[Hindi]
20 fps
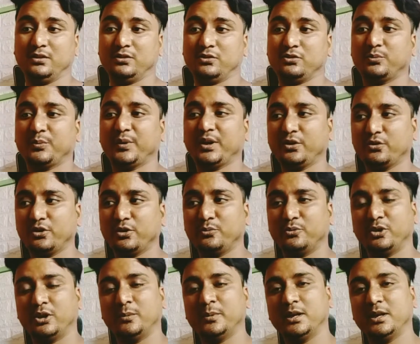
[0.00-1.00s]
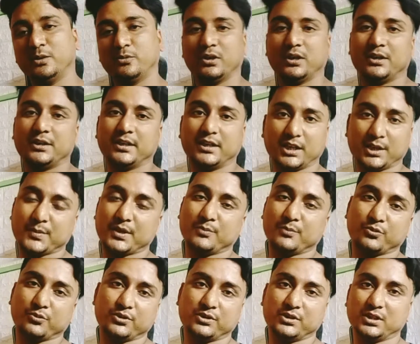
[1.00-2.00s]
तो मैंने उन्हें बोला भैया ने बोला ठीक है मैं
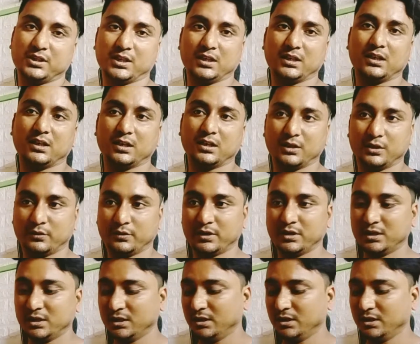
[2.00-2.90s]
आपको इतने ही लगा दूँगा